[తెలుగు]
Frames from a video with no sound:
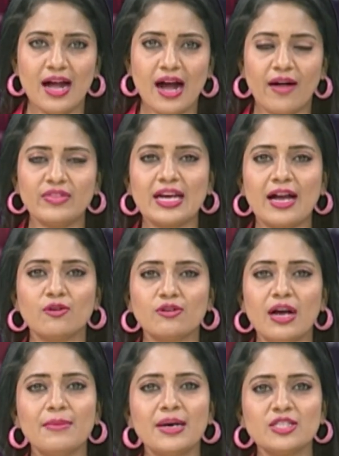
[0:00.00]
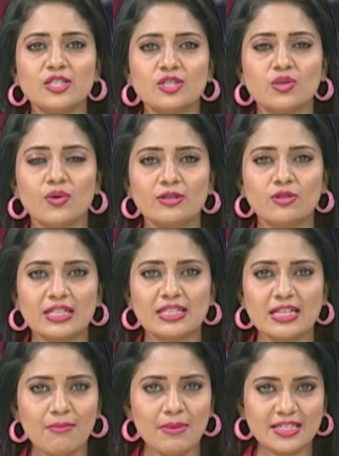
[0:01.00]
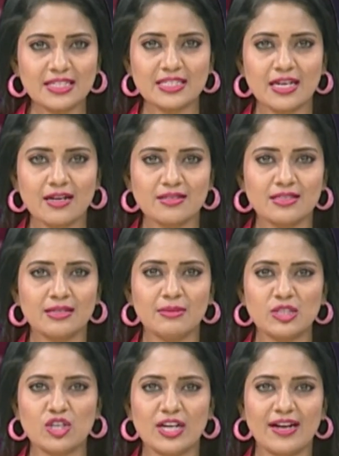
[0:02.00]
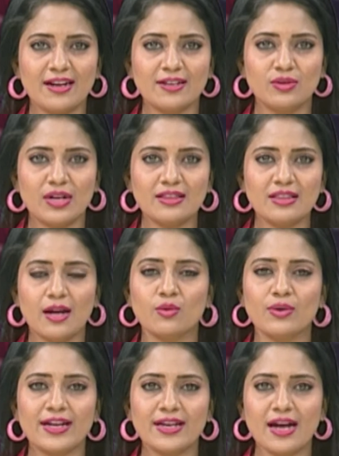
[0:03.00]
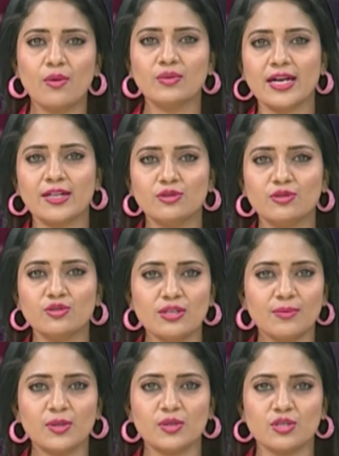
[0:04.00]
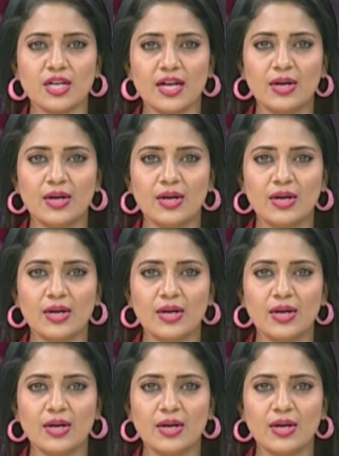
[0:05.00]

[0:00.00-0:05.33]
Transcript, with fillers: అంతేకాకుండా మంచి స్టోరీ దొరికితే మల్టీస్టారర్ సినిమా చేయడానికి కూడా తాను రెడీగా ఉన్నానంటూ చెప్పుకొచ్చారు